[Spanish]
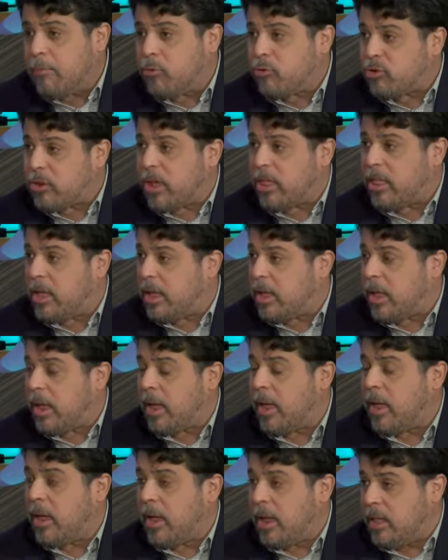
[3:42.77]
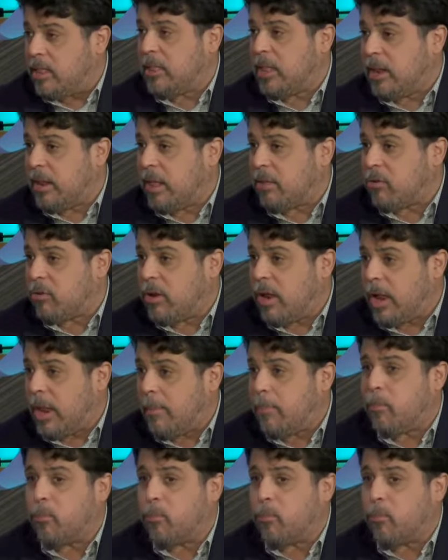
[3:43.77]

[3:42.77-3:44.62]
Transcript: muchas de ellas internacionales,